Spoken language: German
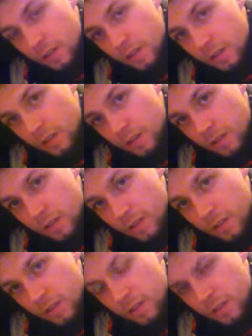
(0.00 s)

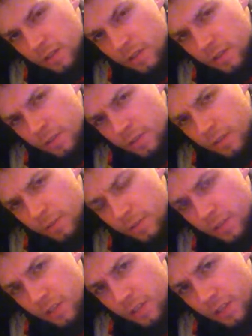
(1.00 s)
äh,
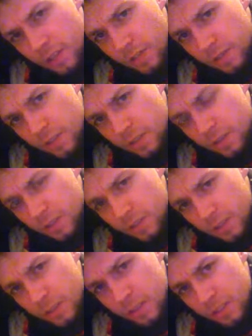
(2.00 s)
politischer Aktivismus.
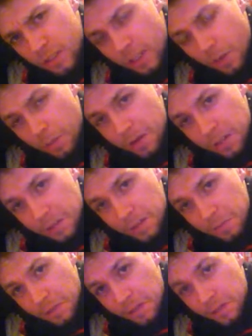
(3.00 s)
Ich glaube halt an die
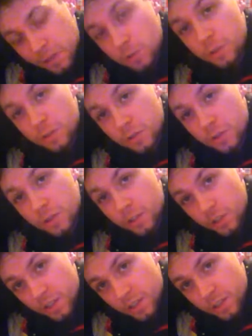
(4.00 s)
Macht der Kunst und
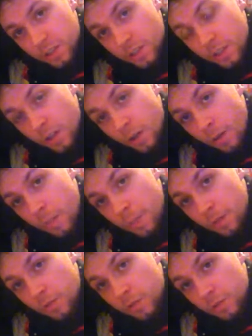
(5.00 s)
Geschichten
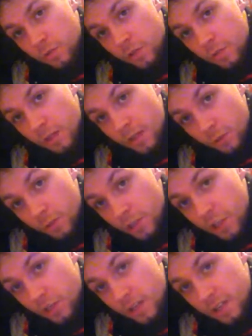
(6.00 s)
und versuche irgendwie halt
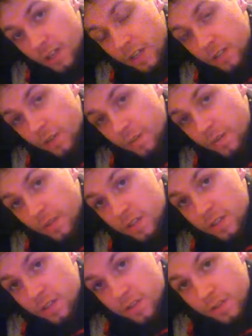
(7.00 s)
unterschwellig da halt irgendwie
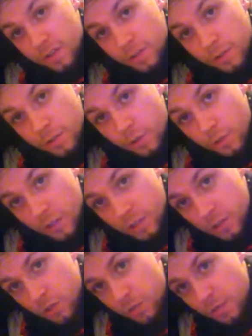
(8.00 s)
was äh,
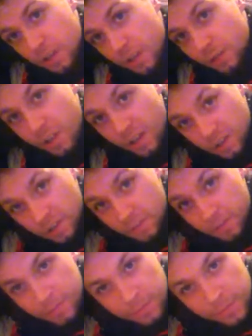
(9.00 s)
unterzujubeln an
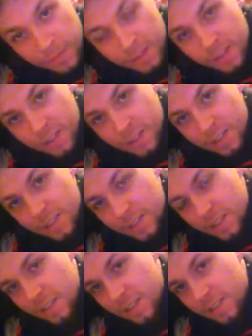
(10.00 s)
Werten.
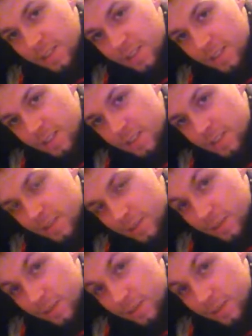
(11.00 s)
Äh,